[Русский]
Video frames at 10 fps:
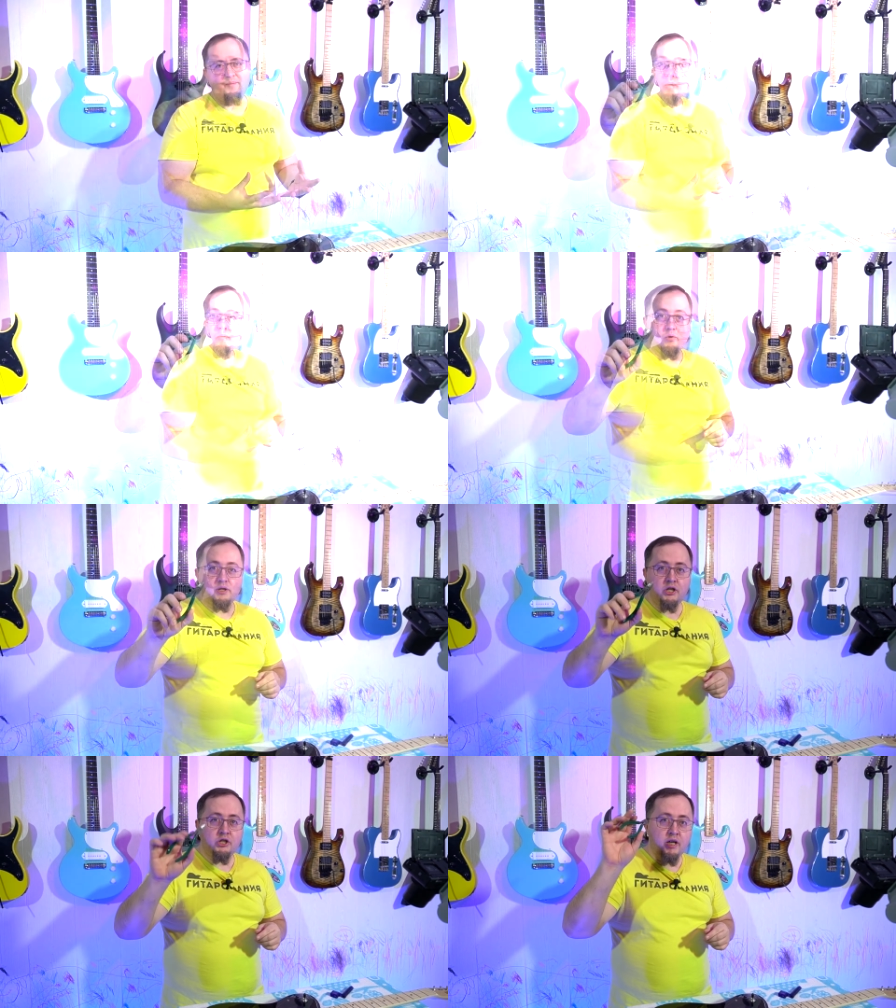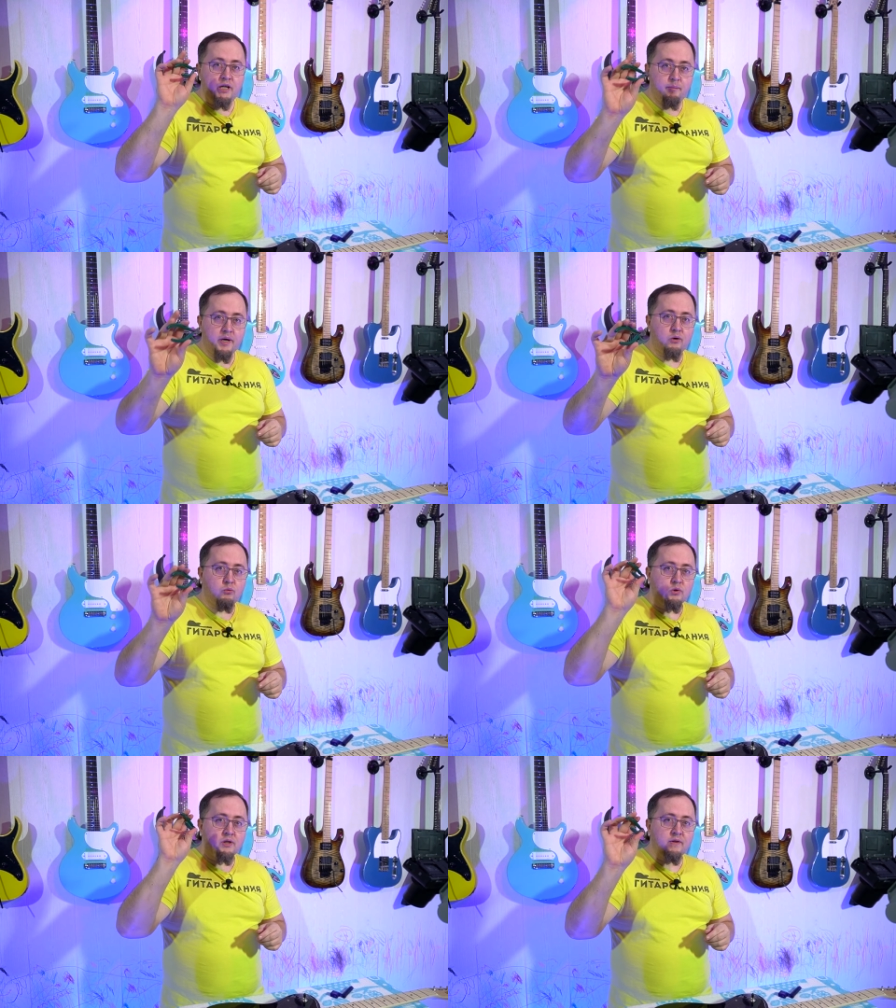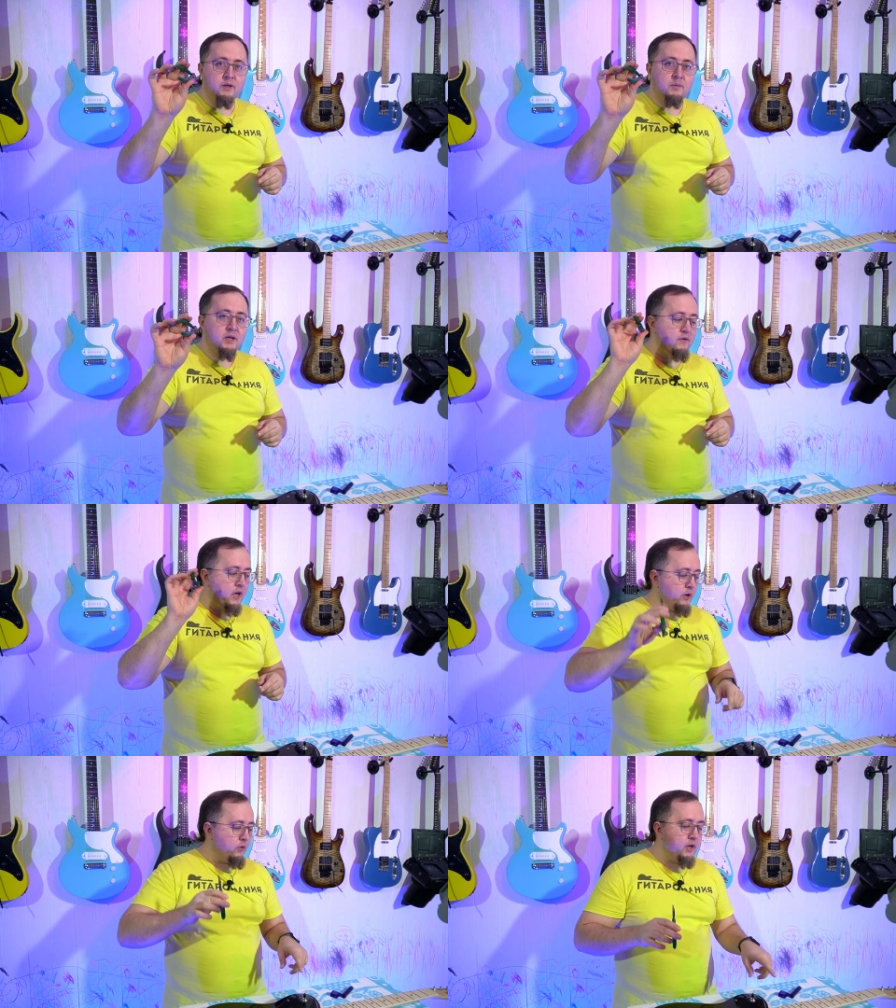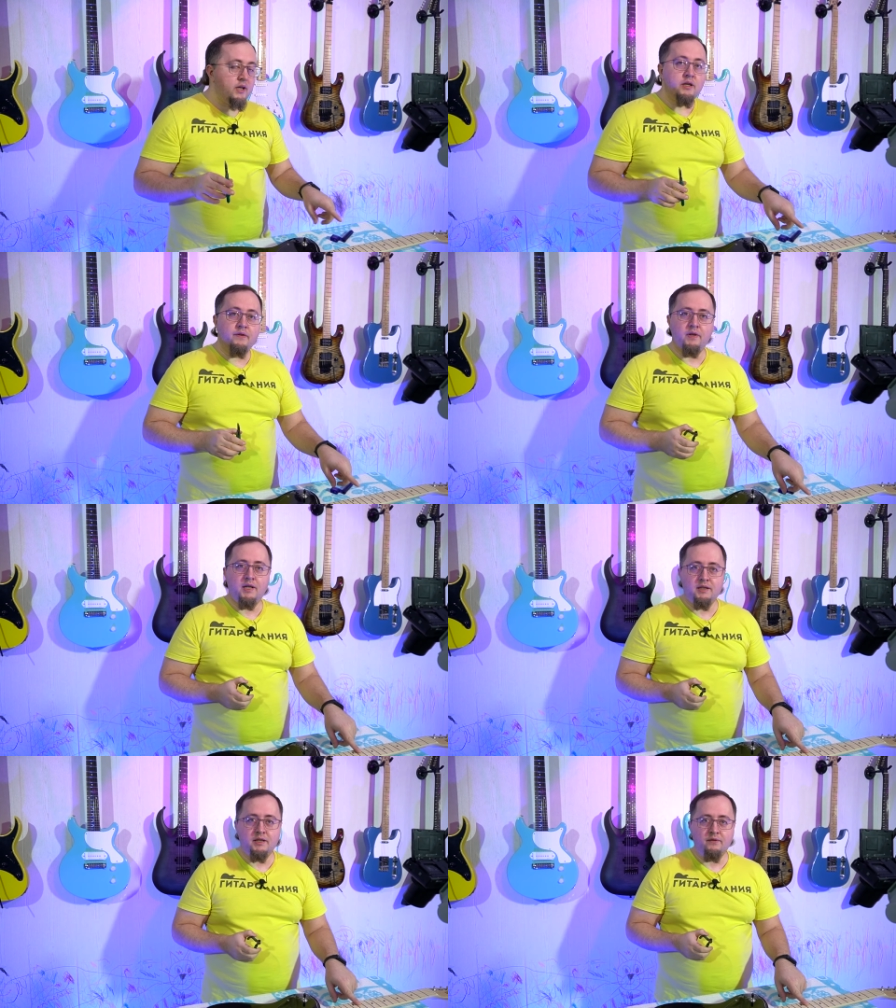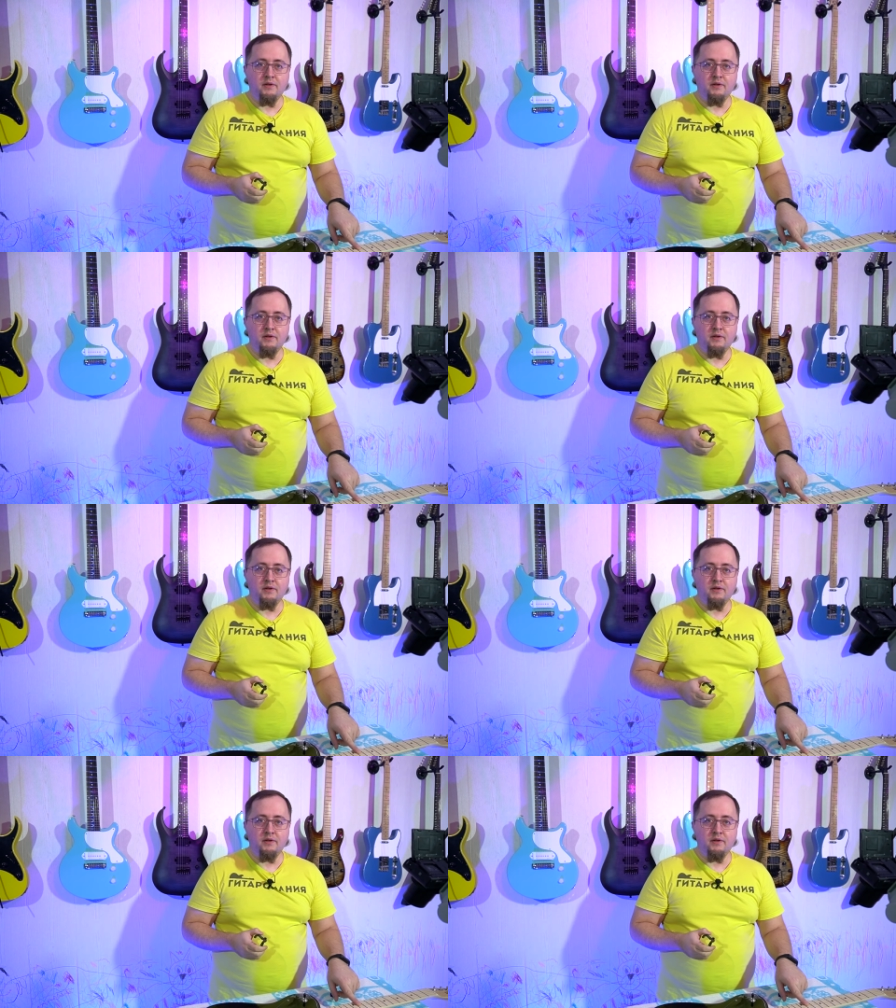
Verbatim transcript: Берем кусачки и перекусываем их в районе 12